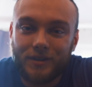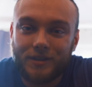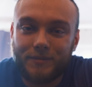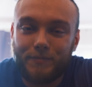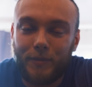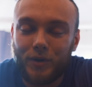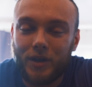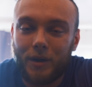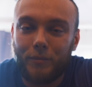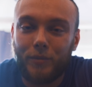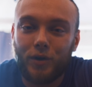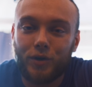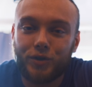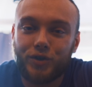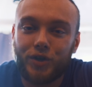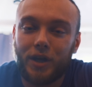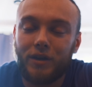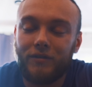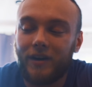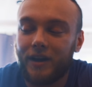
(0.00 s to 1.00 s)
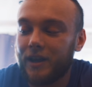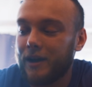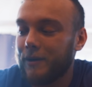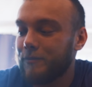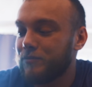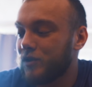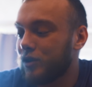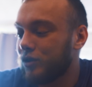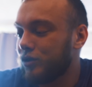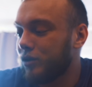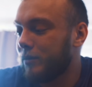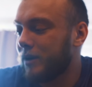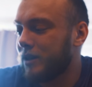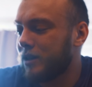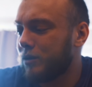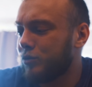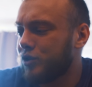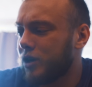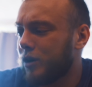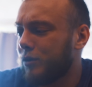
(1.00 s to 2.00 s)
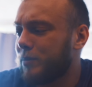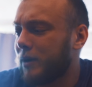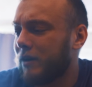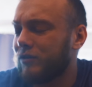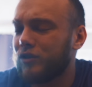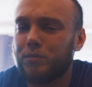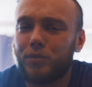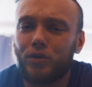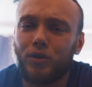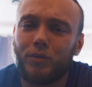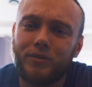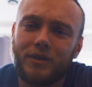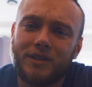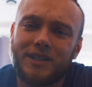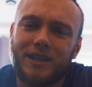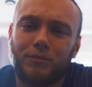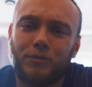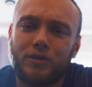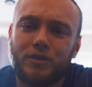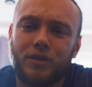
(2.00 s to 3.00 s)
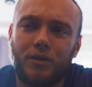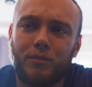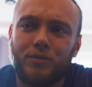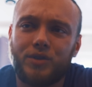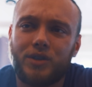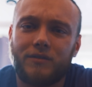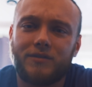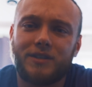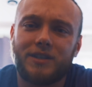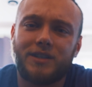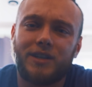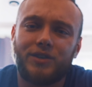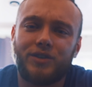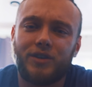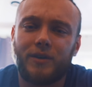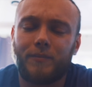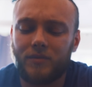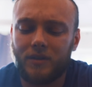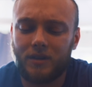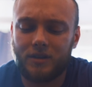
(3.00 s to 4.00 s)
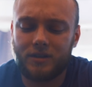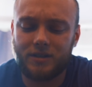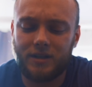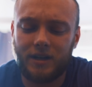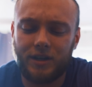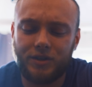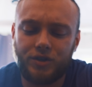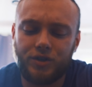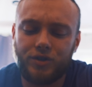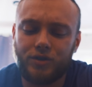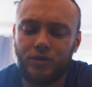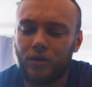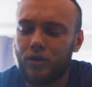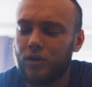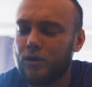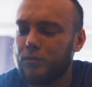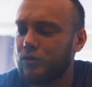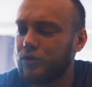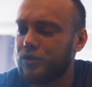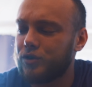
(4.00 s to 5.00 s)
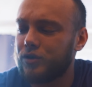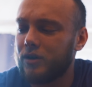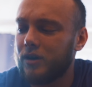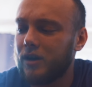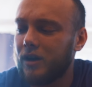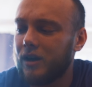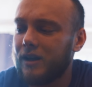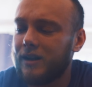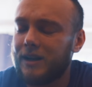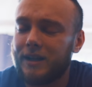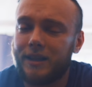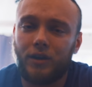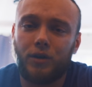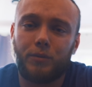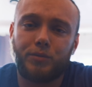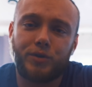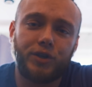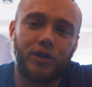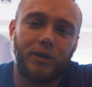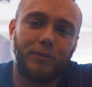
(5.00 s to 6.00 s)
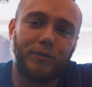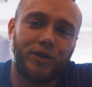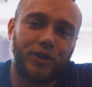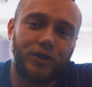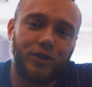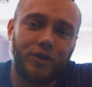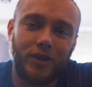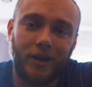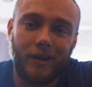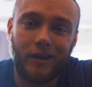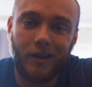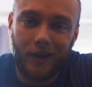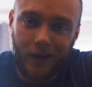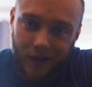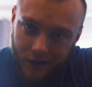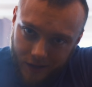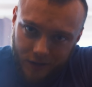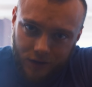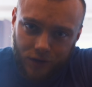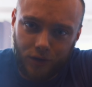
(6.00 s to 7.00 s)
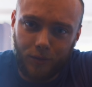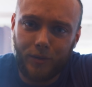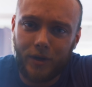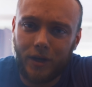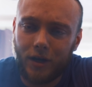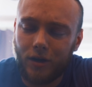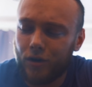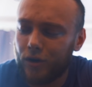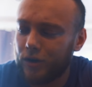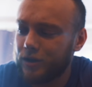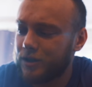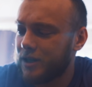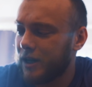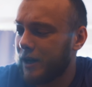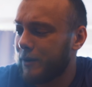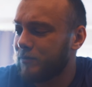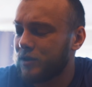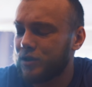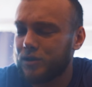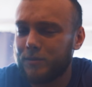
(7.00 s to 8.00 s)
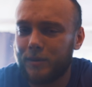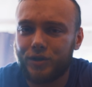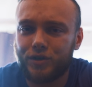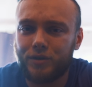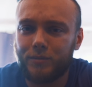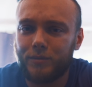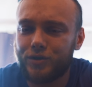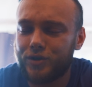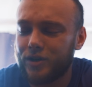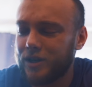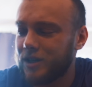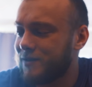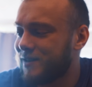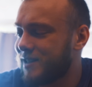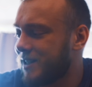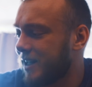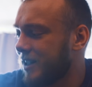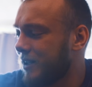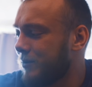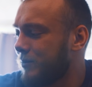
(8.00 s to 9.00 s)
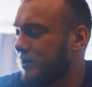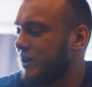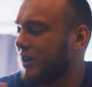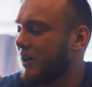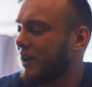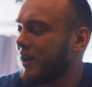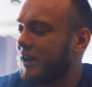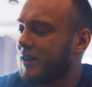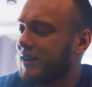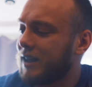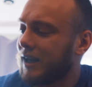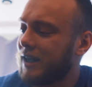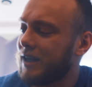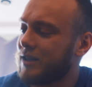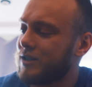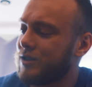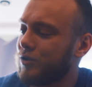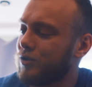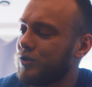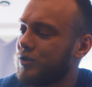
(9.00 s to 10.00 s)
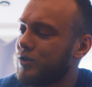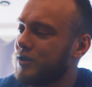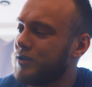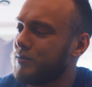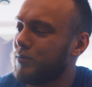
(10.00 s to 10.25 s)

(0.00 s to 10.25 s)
spełnia moje oczekiwania, no to będę musiał prawdopodobnie sam to zrobić, a w zasadzie zlecić to komuś. Dlatego przejdziemy się dzisiaj do mojego ojca, zobaczymy czy jest w stanie mi takie coś